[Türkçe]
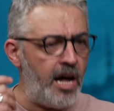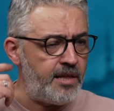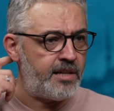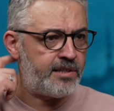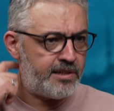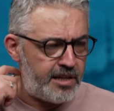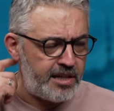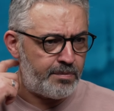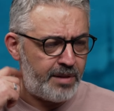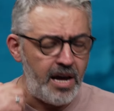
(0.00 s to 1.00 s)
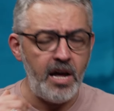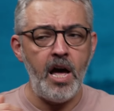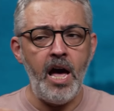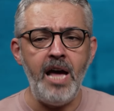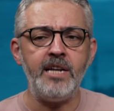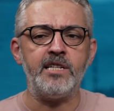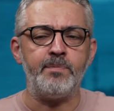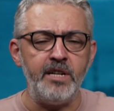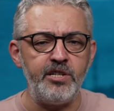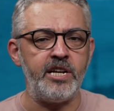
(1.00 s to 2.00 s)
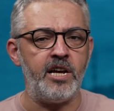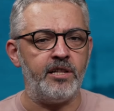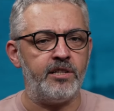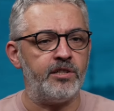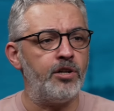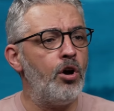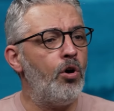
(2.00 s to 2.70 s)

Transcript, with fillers: anlatın dediğimde herkes bana şeyi anlatır.